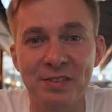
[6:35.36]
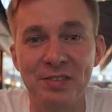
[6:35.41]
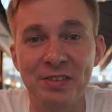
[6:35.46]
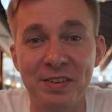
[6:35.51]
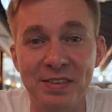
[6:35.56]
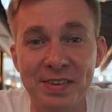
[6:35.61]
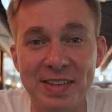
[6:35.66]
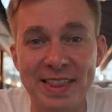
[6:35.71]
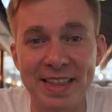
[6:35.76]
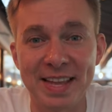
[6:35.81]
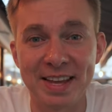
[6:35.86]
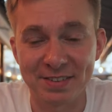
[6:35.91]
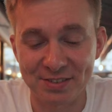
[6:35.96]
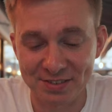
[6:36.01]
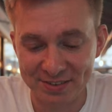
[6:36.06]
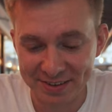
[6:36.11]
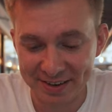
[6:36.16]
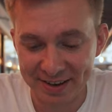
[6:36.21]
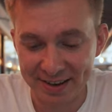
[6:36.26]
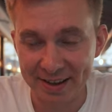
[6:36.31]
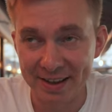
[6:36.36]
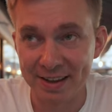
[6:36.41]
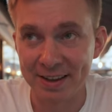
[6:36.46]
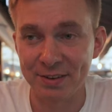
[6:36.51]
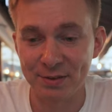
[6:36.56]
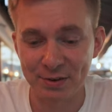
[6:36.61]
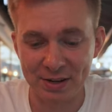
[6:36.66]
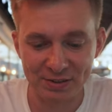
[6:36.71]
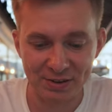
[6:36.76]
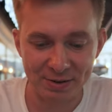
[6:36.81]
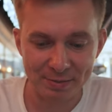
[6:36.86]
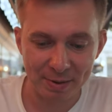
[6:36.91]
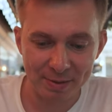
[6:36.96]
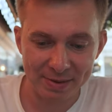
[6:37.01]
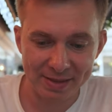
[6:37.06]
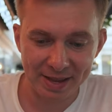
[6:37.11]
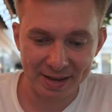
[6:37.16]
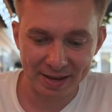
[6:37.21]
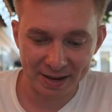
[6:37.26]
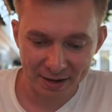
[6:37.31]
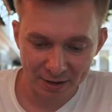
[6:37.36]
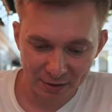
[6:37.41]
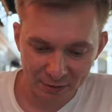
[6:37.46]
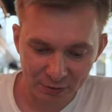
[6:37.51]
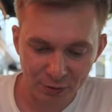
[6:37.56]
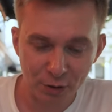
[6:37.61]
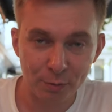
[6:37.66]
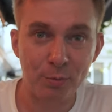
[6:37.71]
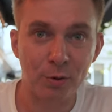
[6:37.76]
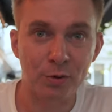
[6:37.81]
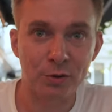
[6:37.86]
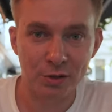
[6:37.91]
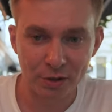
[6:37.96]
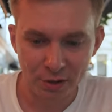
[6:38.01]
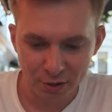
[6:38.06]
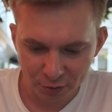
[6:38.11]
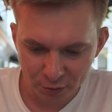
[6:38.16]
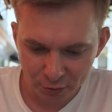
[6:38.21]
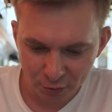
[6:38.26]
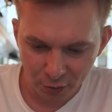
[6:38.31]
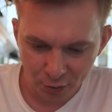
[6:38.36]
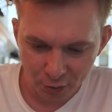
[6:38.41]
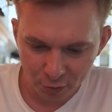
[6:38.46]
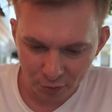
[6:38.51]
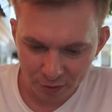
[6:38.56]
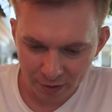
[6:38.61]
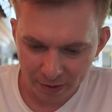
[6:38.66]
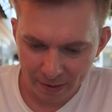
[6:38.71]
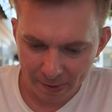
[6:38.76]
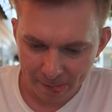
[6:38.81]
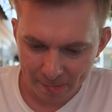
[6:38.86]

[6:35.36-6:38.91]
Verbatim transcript: 19. I słuchajcie, mamy tak, Sopot, Toruń,